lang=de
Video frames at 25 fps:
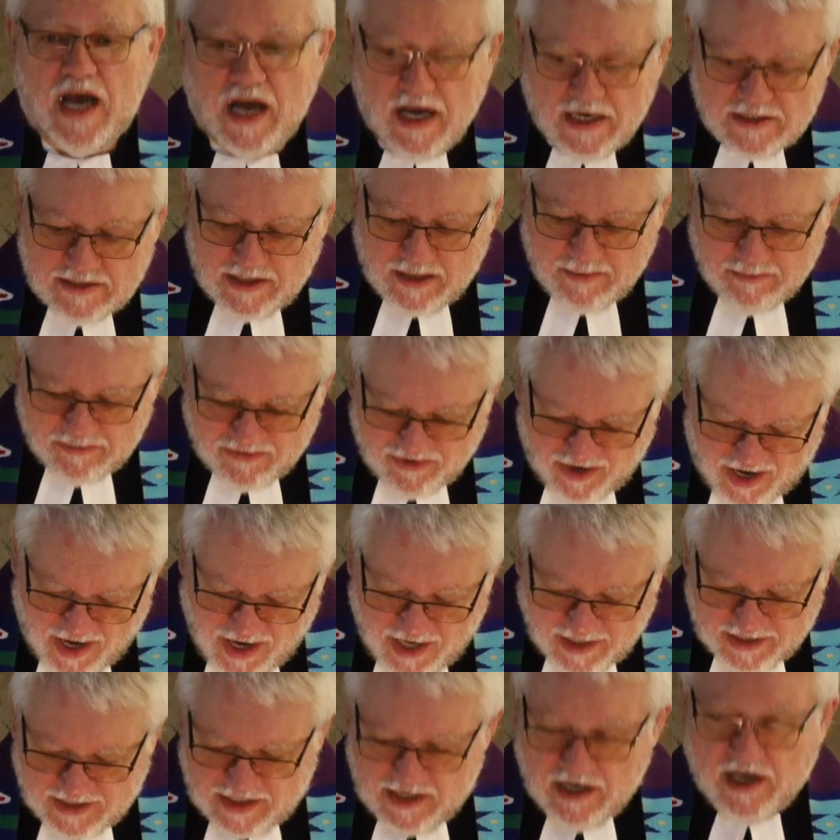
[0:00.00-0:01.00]
nach dem
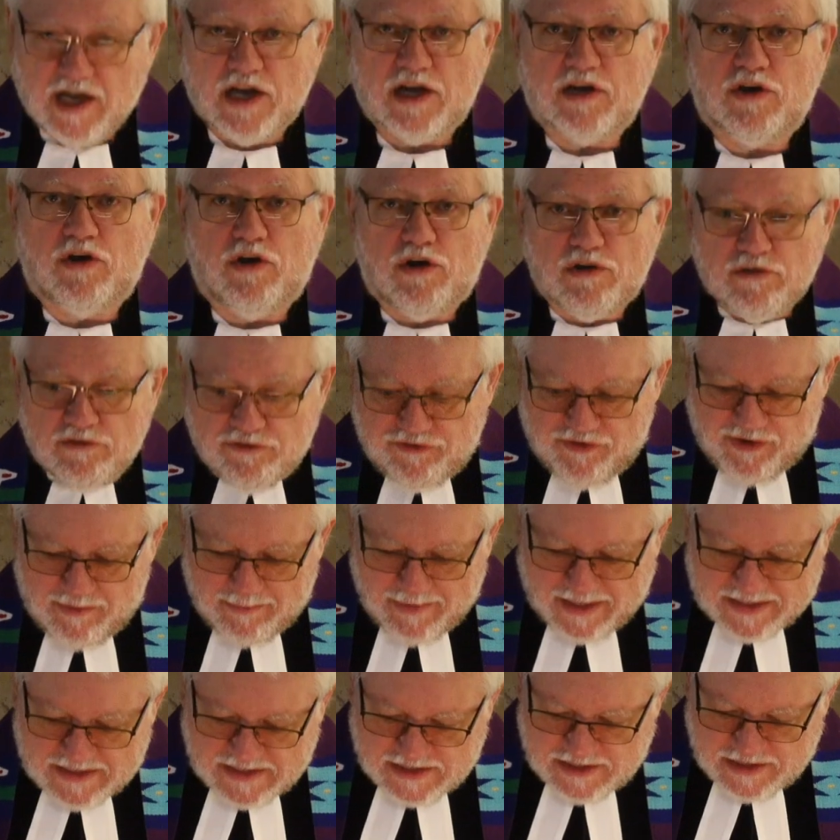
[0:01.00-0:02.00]
Tag ihrer
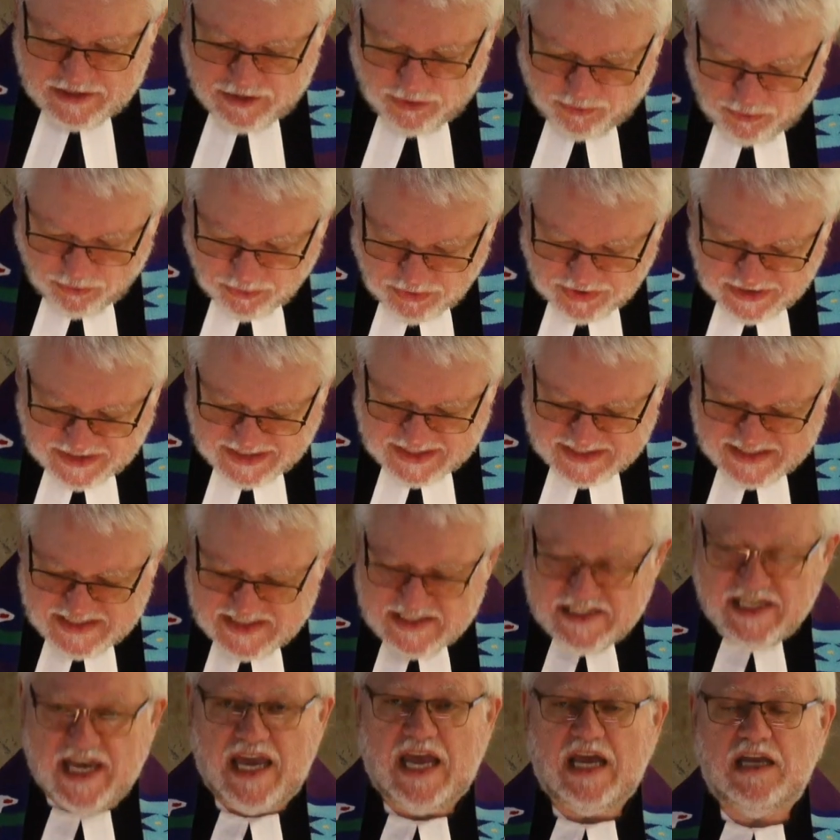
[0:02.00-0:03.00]
Konfirmation
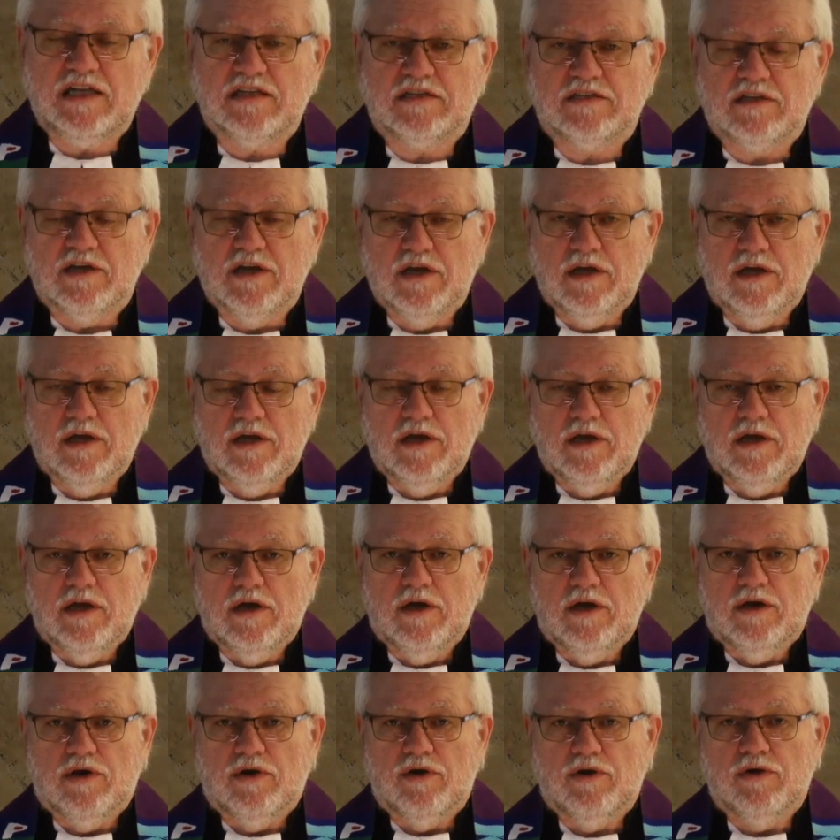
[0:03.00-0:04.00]
gesehnt
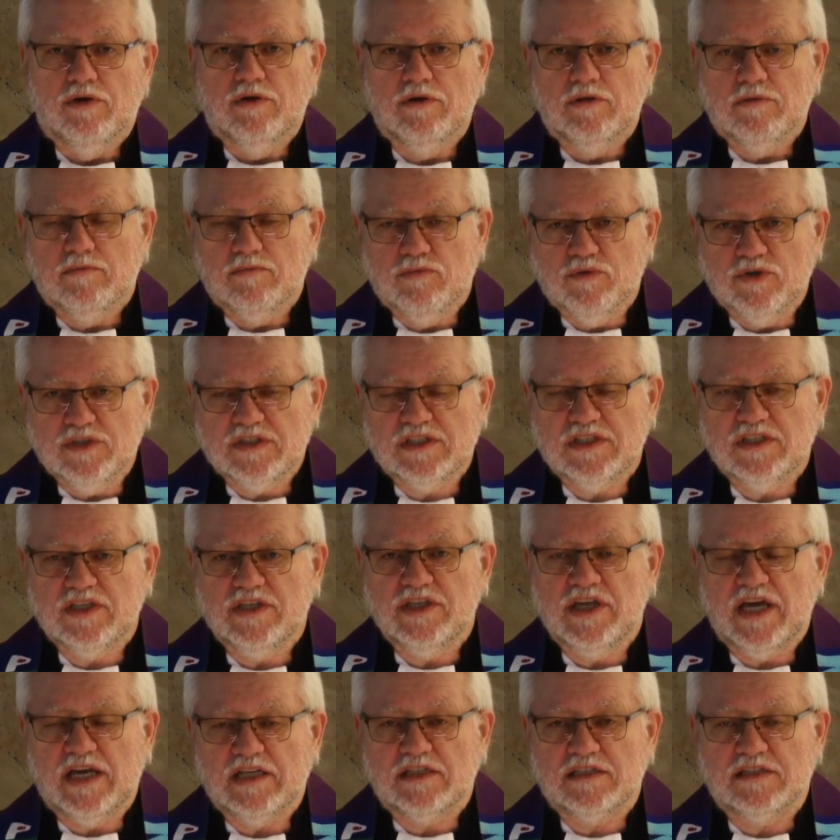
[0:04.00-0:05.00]
und
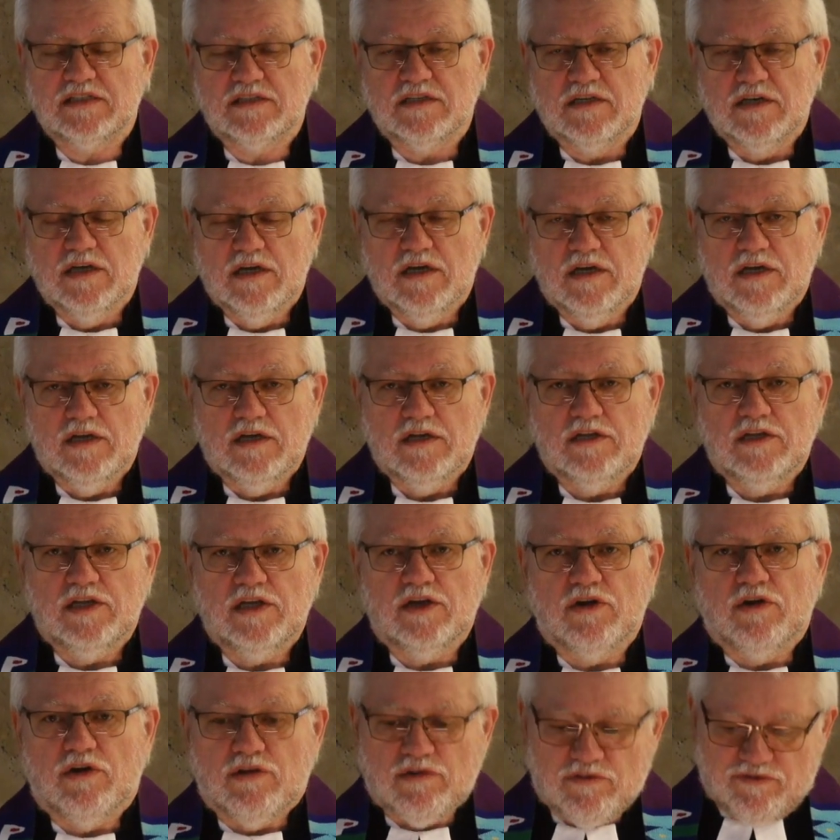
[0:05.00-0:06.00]
mussten jetzt
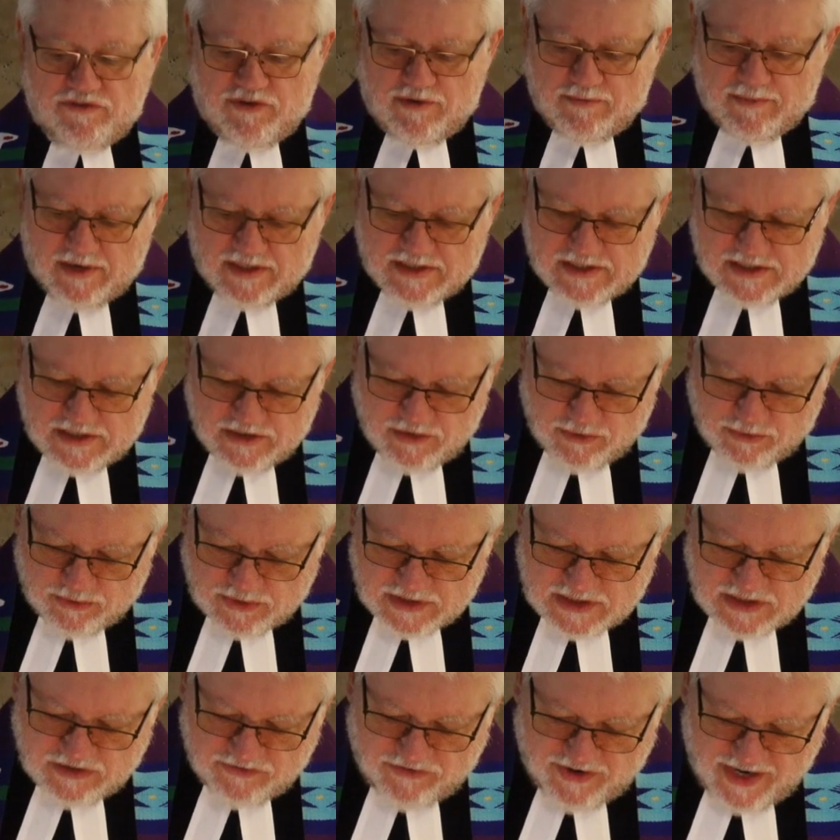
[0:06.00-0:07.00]
die
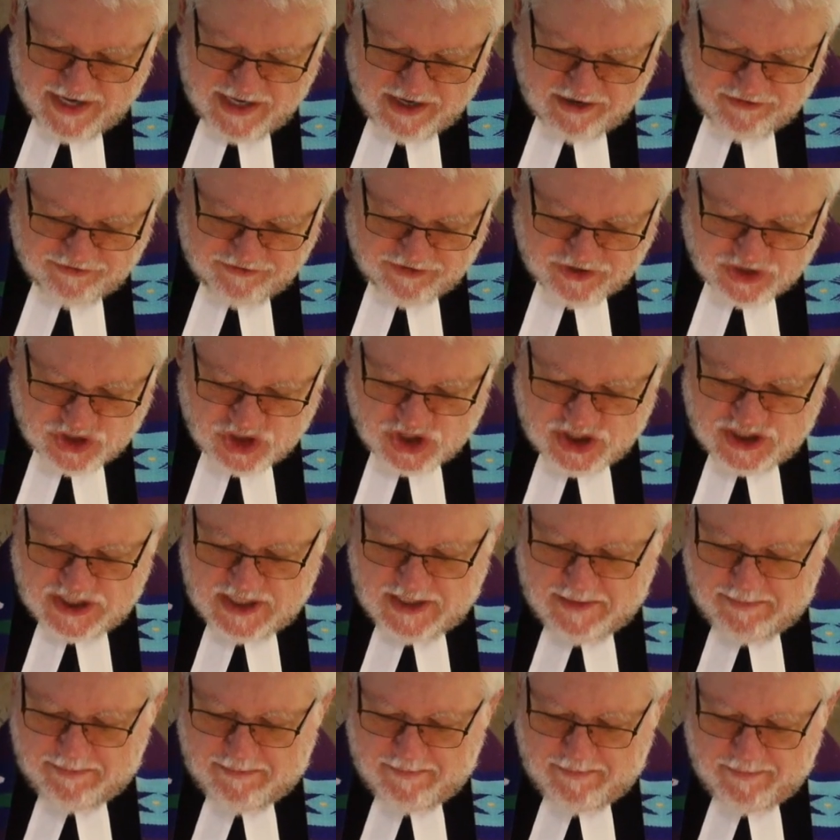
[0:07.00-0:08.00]
Konfirmationsfeier
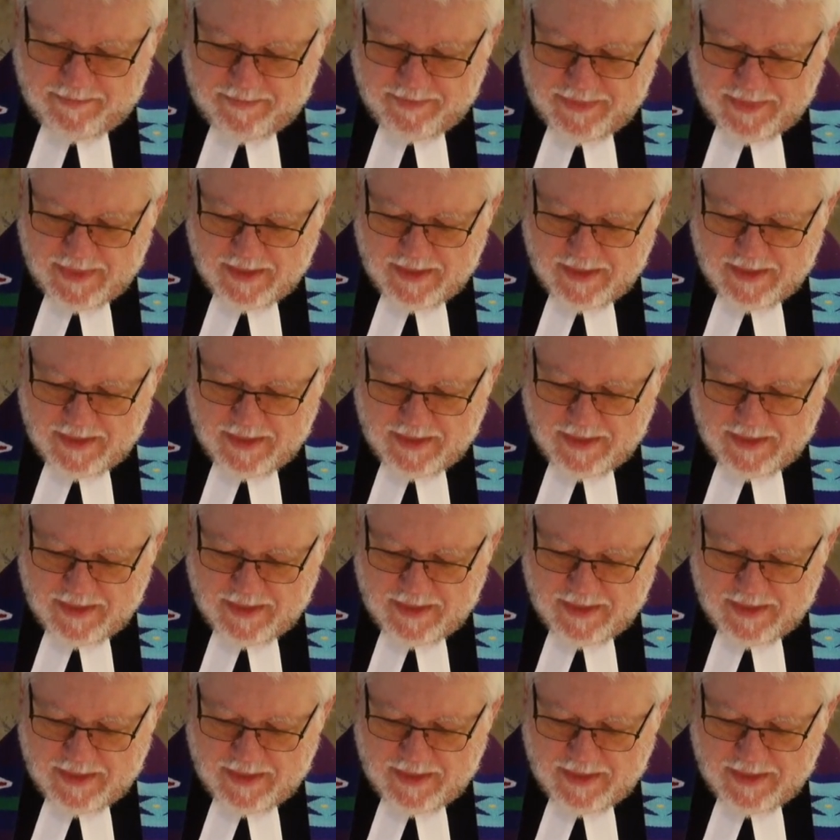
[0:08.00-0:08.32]
verschieben.